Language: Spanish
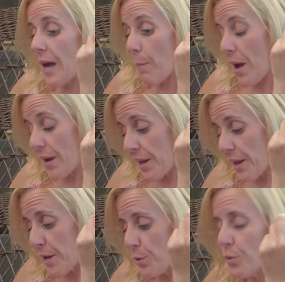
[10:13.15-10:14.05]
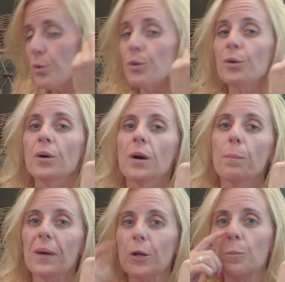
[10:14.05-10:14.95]
Camarero. Ah,
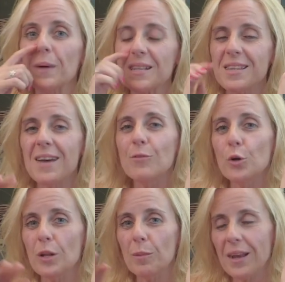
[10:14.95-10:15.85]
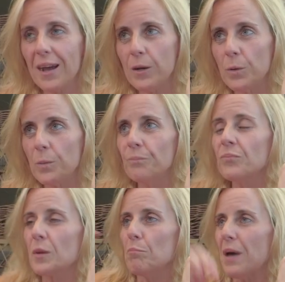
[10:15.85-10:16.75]
por el turismo. pasando el verano
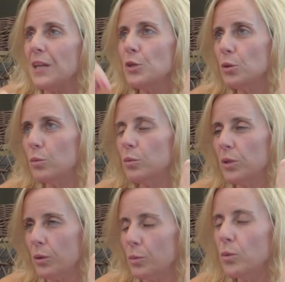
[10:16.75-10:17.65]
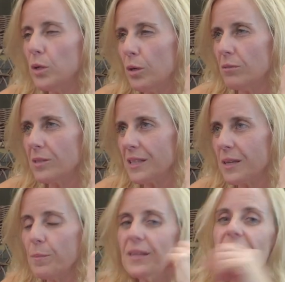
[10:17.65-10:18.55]
mayo, junio, julio,
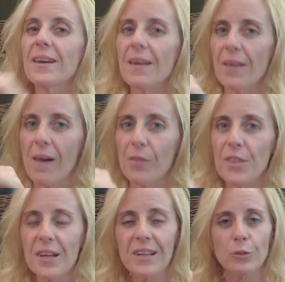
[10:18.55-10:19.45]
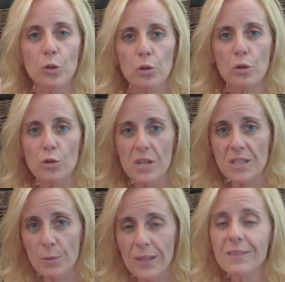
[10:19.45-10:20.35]
septiembre ya nada. Cierran todos los
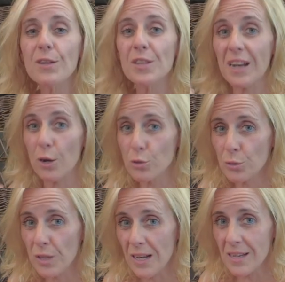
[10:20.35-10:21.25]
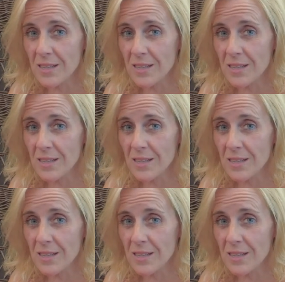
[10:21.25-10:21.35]
restaurantes, cierran los hoteles.